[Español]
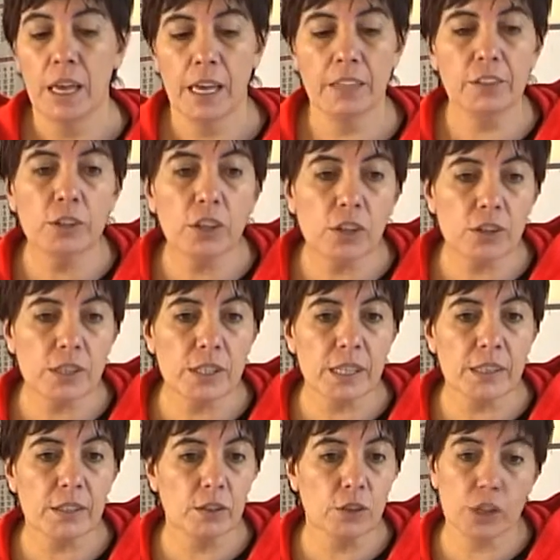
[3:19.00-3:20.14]

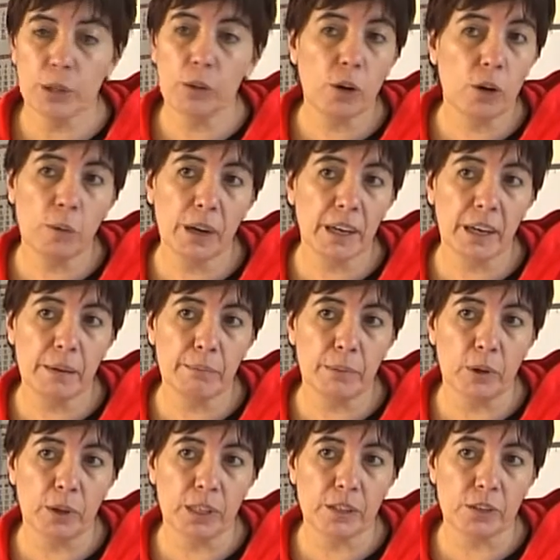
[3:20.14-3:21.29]
Entonces, lo llevo como
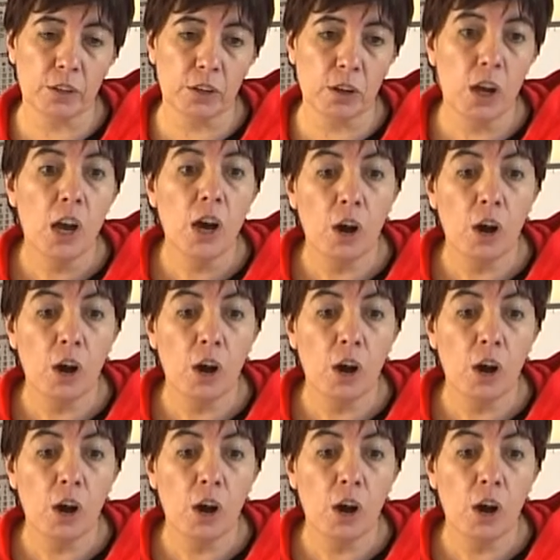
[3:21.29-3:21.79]
ejemplo eso.